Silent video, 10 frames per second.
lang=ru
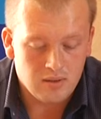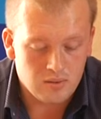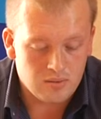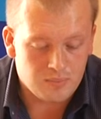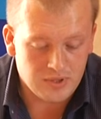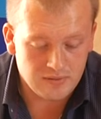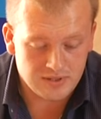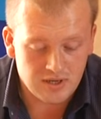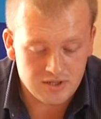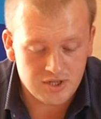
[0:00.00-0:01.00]
Э,
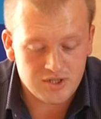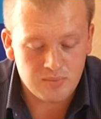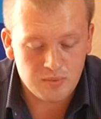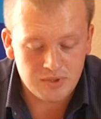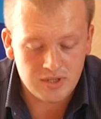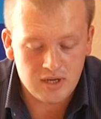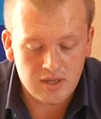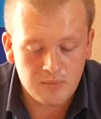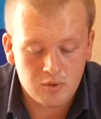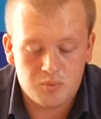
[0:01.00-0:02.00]
противоскользящими
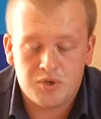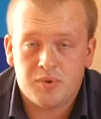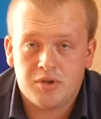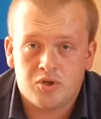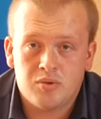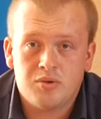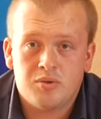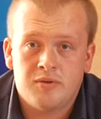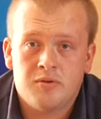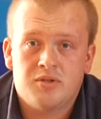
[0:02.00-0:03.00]
материалами общей
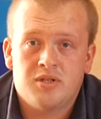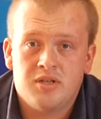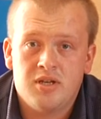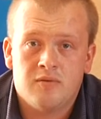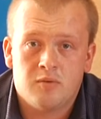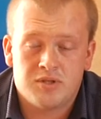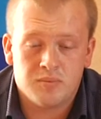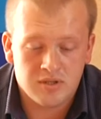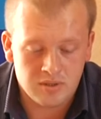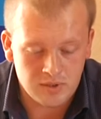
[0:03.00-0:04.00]
протяженностью
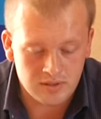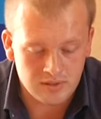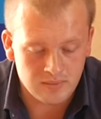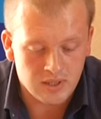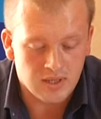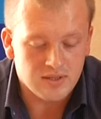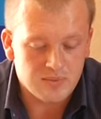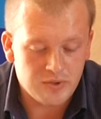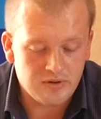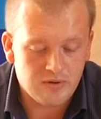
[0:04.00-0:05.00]
93,8 км.
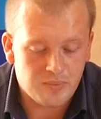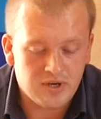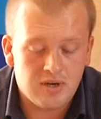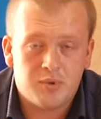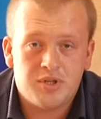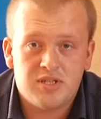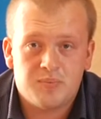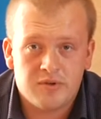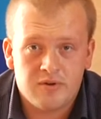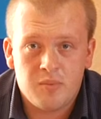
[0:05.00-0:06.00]
С 1 апреля по
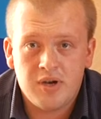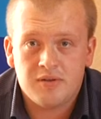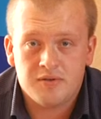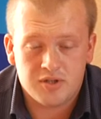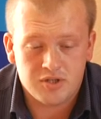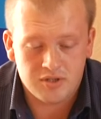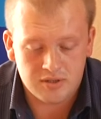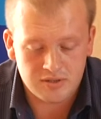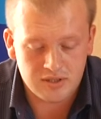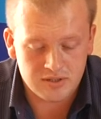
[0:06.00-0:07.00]
31 мая
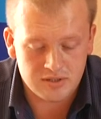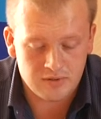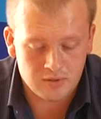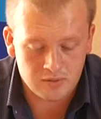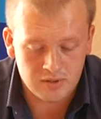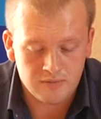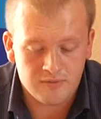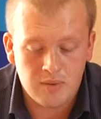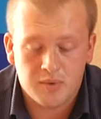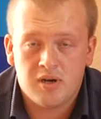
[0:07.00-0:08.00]
2019 года
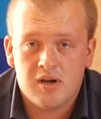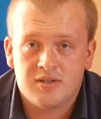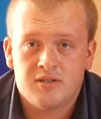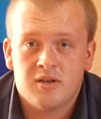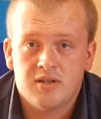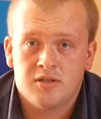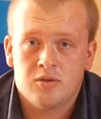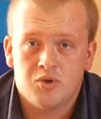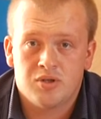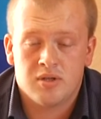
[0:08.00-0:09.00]
в рамках акции «Красный
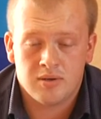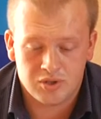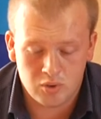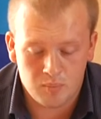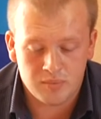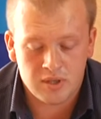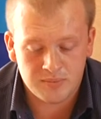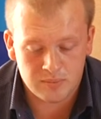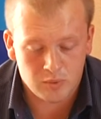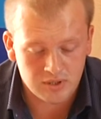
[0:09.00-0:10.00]
луч. Наш дом.
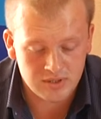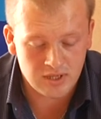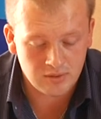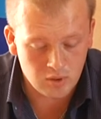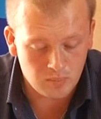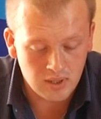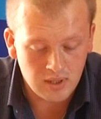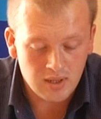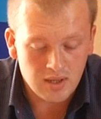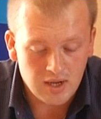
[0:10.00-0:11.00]
Нам заботиться о нем»
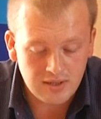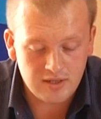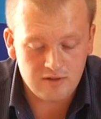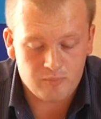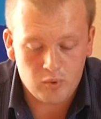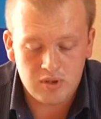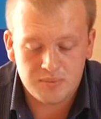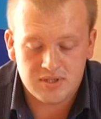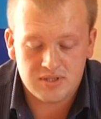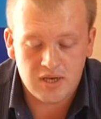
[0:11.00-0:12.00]
отдел в
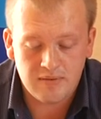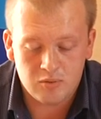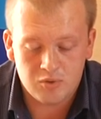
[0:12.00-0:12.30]
полном составе